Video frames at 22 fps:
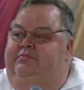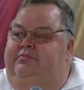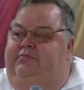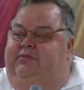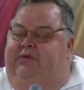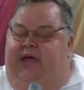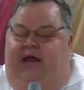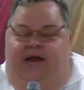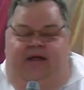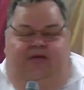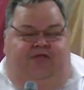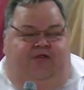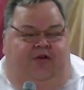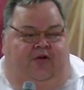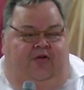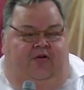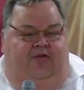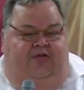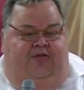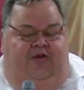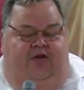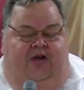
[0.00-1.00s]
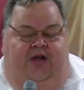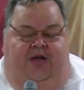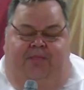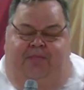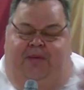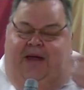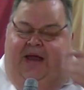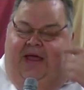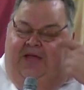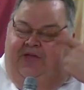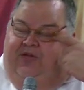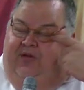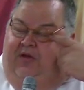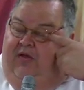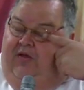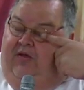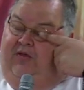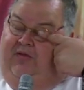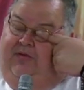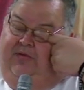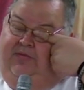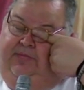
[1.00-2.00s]
tiene soluciones para
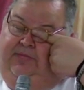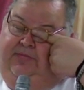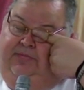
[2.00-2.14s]
todo.